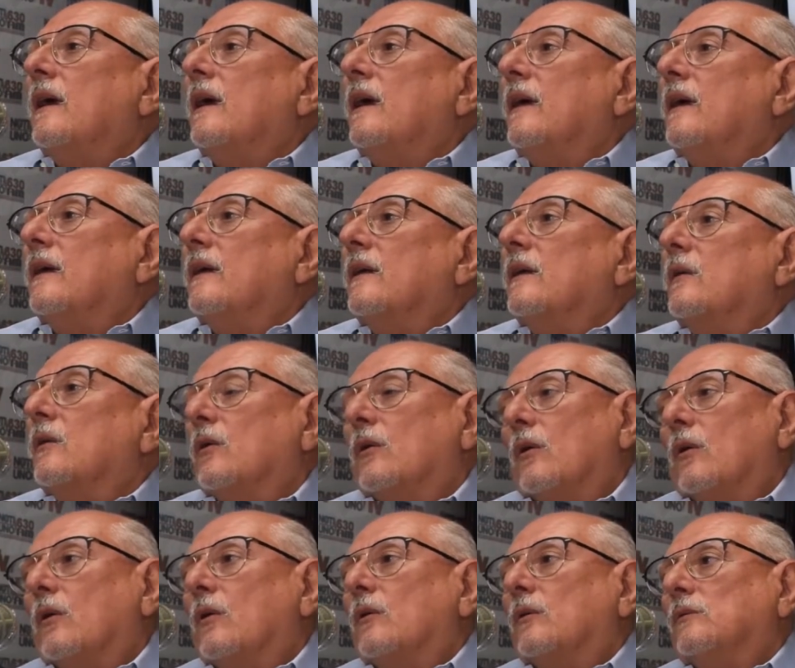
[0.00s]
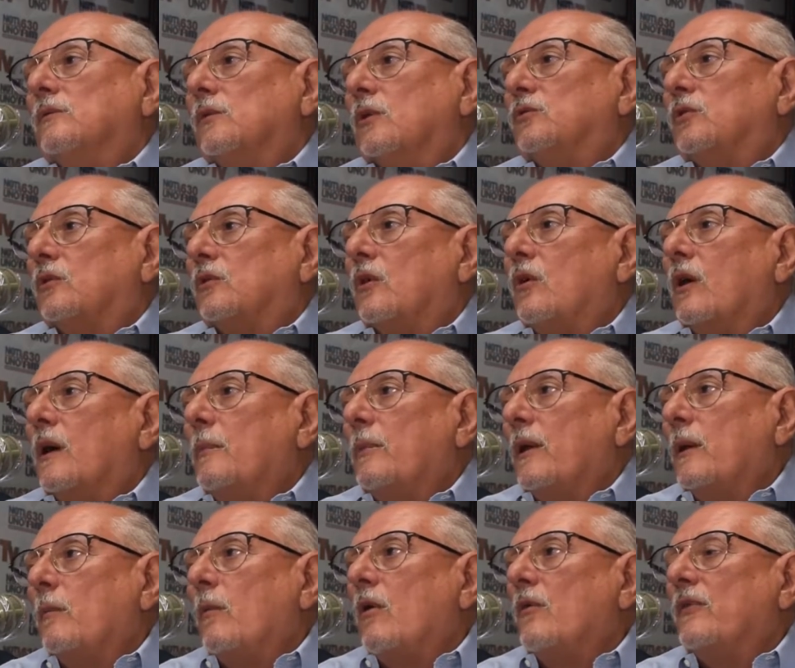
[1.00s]
Eh, nosotros lo que
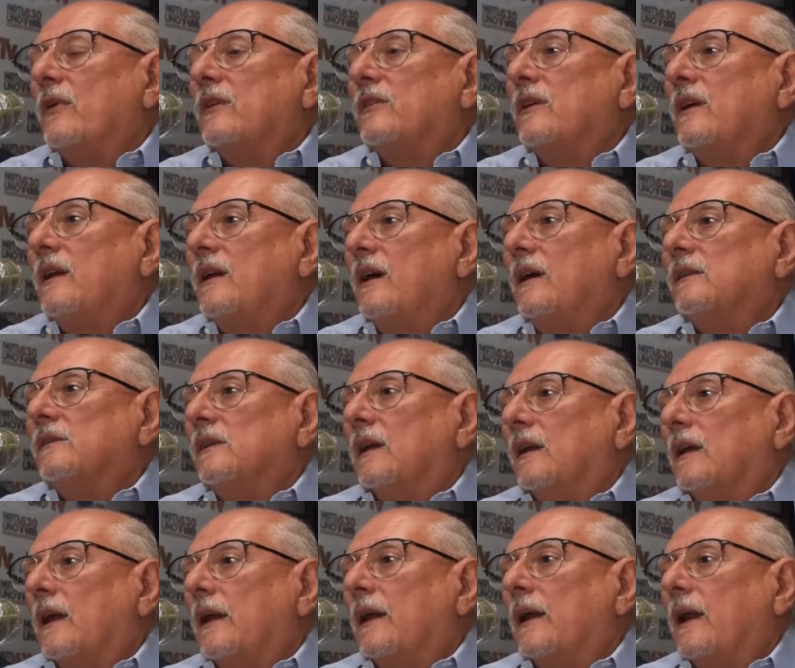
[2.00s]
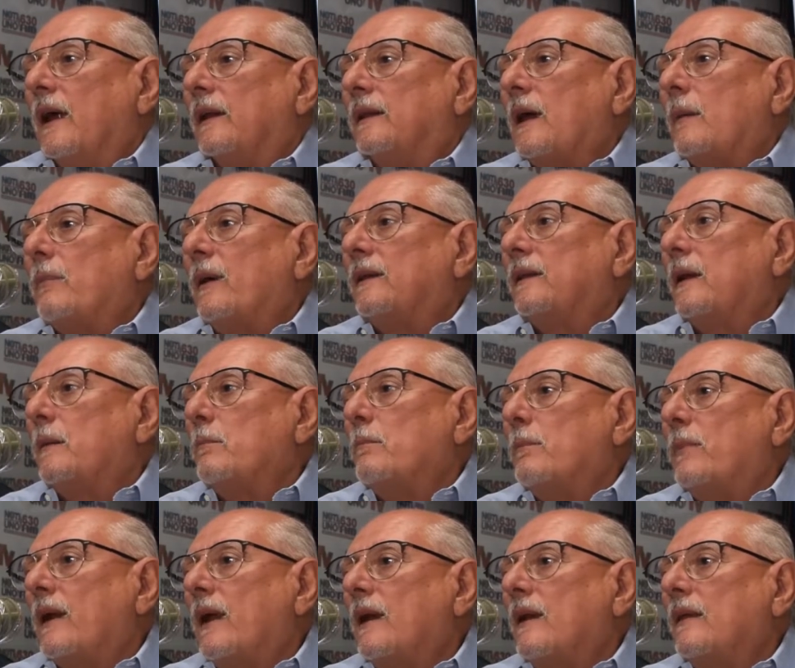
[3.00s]
podemos ofrecer es eh, en la etapa
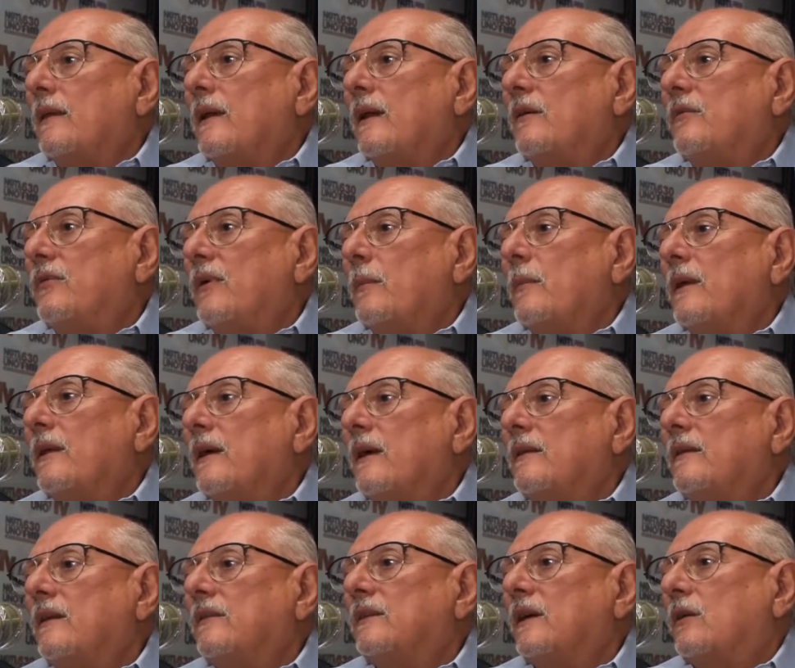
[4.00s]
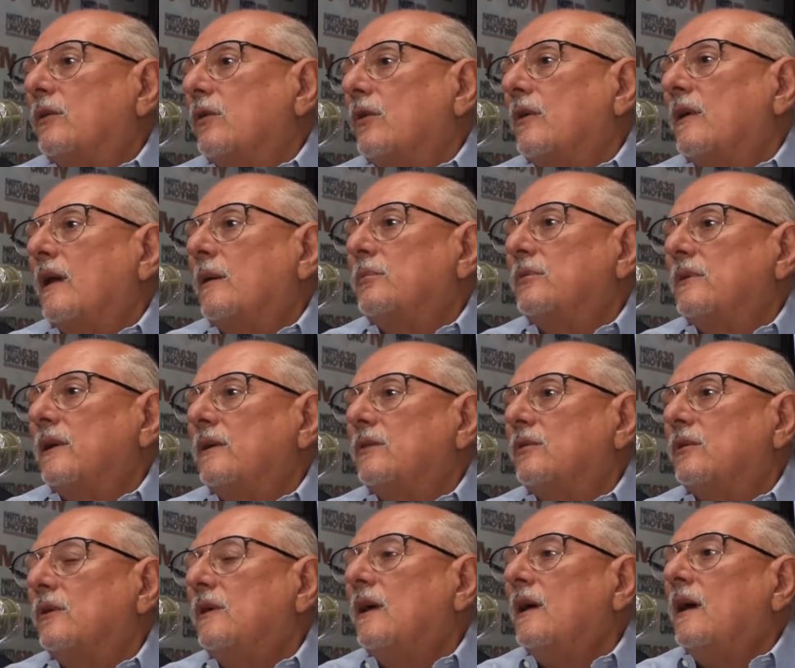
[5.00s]
temprana de la enfermedad y el desarrollo del
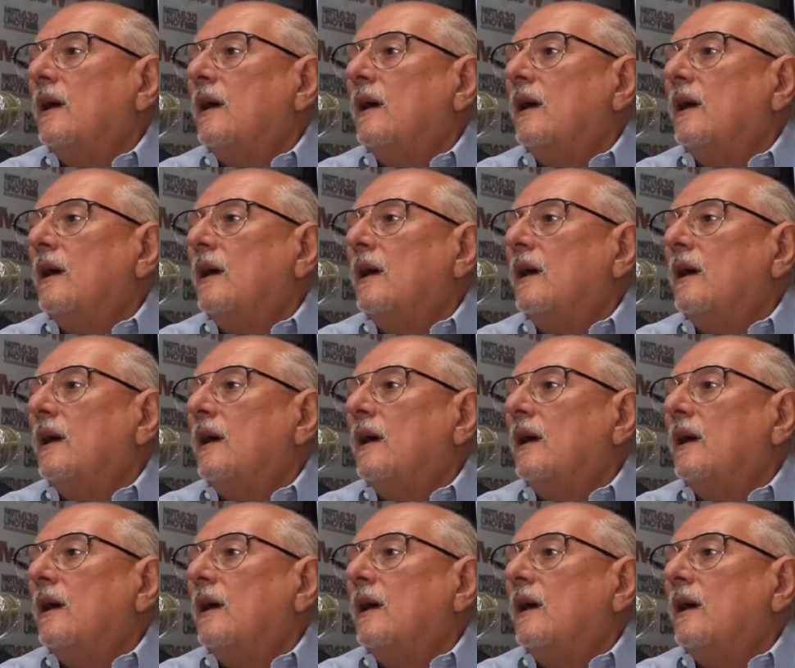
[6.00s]
absceso,